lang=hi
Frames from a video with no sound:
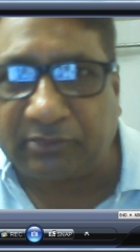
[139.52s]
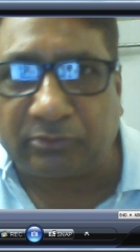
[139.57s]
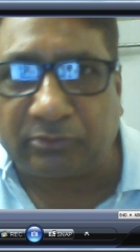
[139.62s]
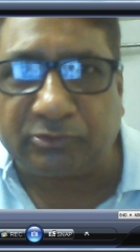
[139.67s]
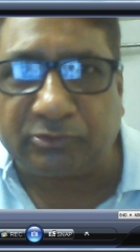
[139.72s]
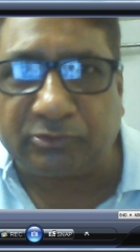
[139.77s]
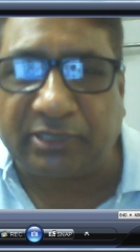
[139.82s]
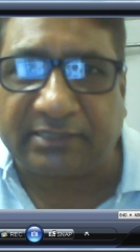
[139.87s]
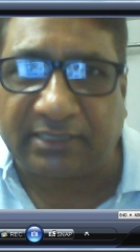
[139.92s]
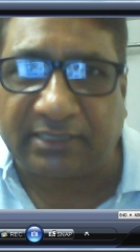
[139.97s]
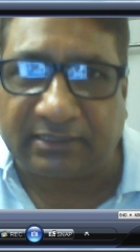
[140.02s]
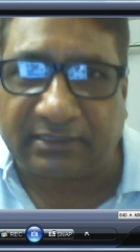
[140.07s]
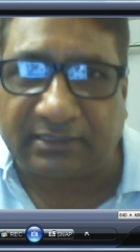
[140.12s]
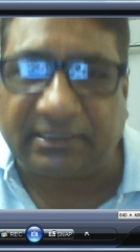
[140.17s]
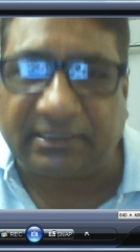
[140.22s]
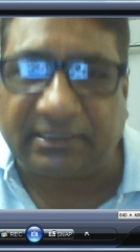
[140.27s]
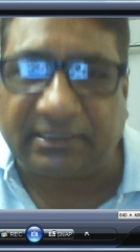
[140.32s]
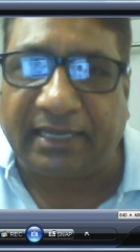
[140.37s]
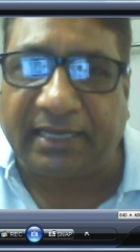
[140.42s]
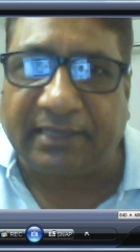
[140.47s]
मुझे ऐसा
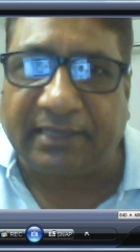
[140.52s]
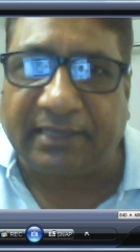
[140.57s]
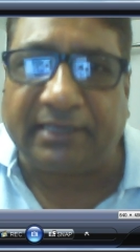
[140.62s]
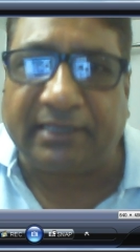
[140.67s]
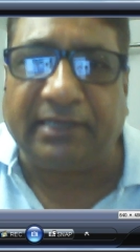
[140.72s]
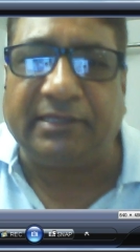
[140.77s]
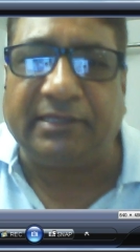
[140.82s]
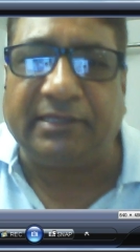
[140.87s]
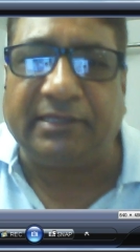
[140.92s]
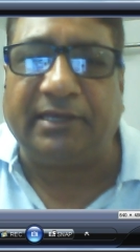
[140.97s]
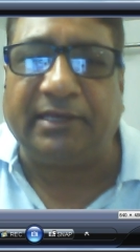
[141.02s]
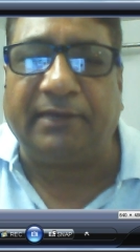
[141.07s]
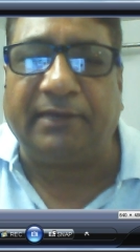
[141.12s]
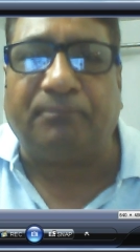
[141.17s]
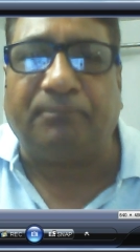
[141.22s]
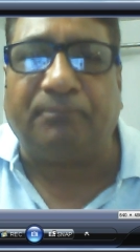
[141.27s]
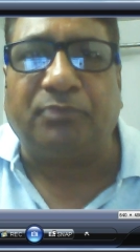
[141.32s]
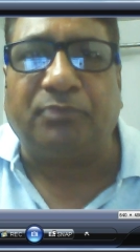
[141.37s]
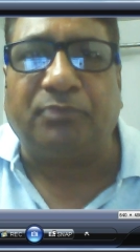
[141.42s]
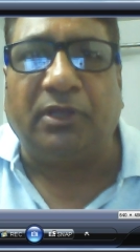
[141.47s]
लगता है कि ये
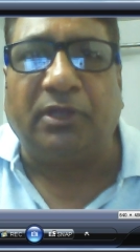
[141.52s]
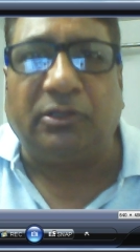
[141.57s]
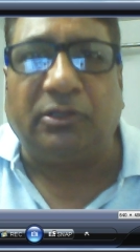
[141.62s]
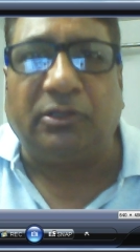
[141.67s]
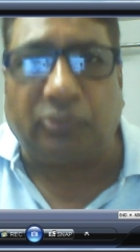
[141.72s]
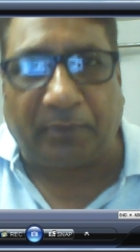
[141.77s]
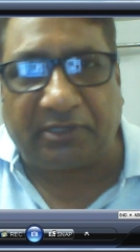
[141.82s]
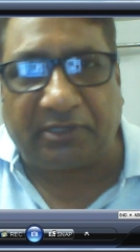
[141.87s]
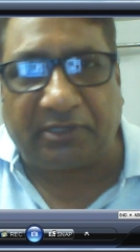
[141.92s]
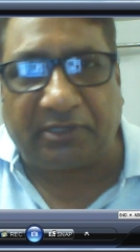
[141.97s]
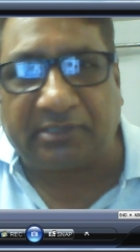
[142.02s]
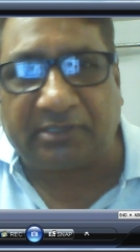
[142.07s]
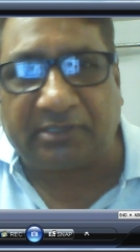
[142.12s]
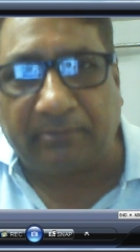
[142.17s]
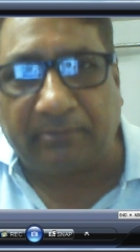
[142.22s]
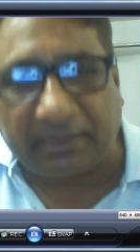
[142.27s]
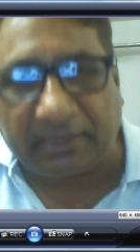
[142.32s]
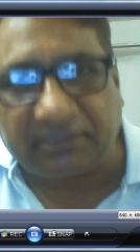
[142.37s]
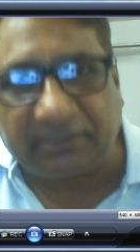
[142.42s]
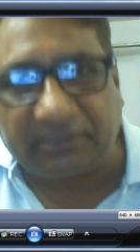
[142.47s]
जो प्रडिक्शन
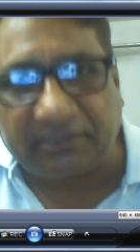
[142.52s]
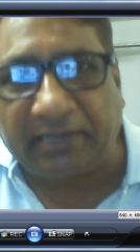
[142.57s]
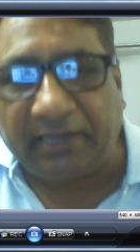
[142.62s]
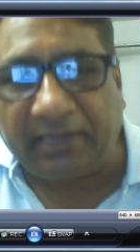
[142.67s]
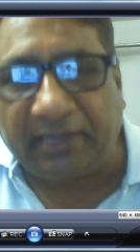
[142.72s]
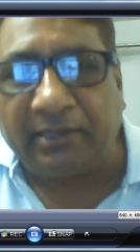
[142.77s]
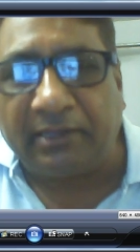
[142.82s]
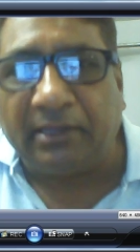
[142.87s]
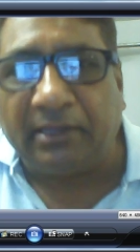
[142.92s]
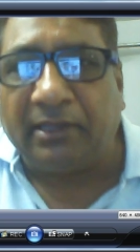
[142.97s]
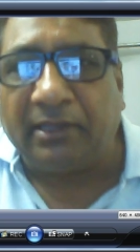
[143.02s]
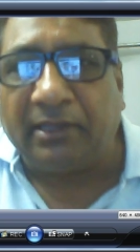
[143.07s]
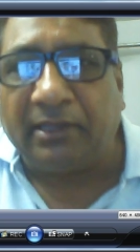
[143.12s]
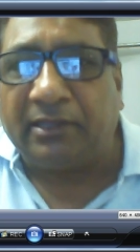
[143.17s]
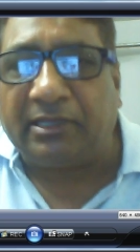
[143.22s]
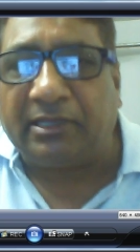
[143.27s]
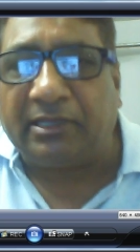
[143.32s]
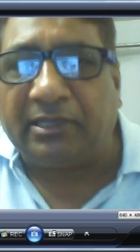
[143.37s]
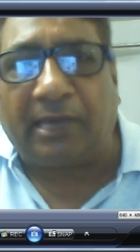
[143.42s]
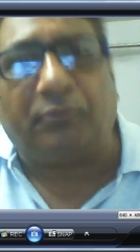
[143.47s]
मेथड है
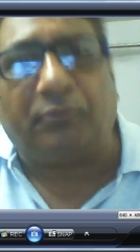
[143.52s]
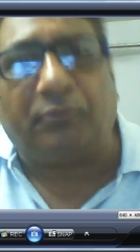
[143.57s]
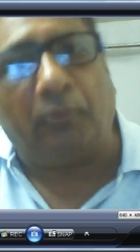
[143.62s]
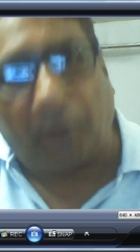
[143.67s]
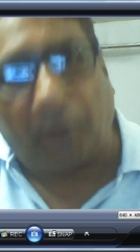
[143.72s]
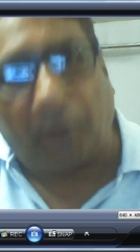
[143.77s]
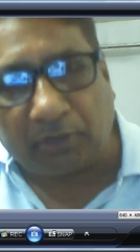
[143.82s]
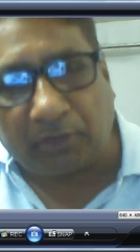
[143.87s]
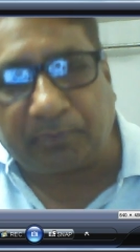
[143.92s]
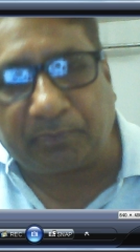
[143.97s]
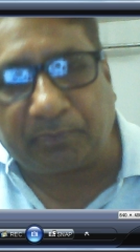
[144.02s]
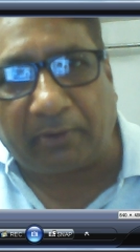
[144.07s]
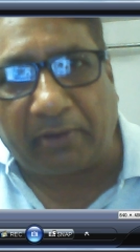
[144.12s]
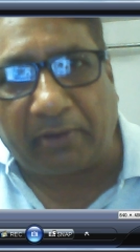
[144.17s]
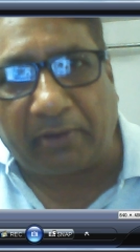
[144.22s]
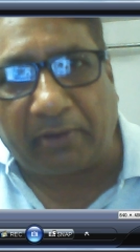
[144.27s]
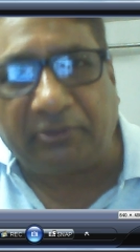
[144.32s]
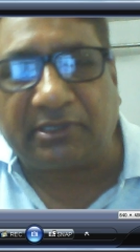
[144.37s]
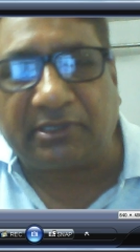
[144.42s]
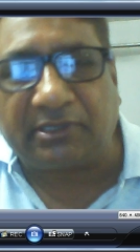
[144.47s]
ये आपको बहुत
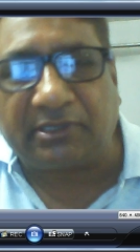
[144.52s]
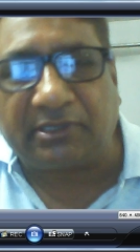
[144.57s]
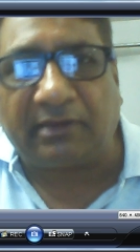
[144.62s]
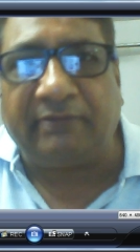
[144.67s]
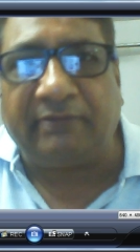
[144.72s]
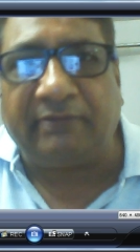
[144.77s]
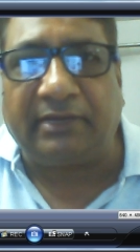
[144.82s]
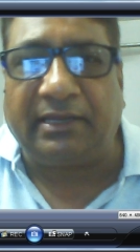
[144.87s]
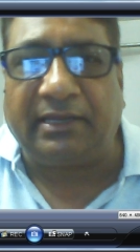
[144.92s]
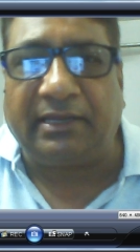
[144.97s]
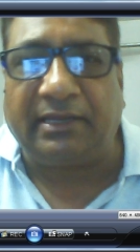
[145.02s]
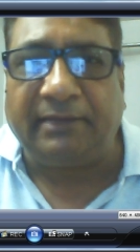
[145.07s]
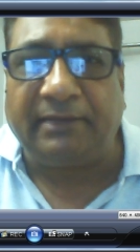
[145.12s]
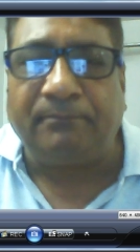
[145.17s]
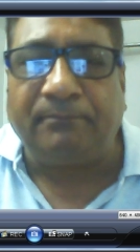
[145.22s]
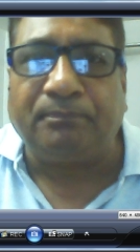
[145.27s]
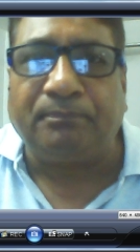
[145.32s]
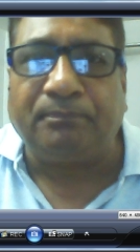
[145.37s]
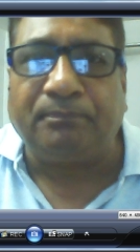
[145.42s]
प्रभावित करने वाला है